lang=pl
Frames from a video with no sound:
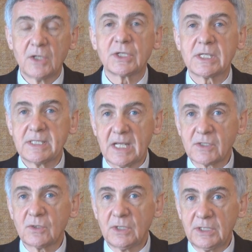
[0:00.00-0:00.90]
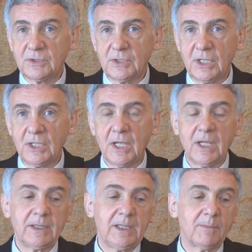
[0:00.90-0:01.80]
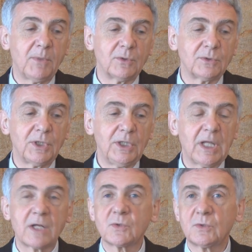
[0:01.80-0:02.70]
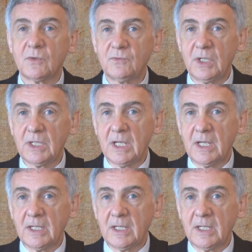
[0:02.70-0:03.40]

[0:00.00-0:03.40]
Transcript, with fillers: 16-letniej Japonki, tak cudownie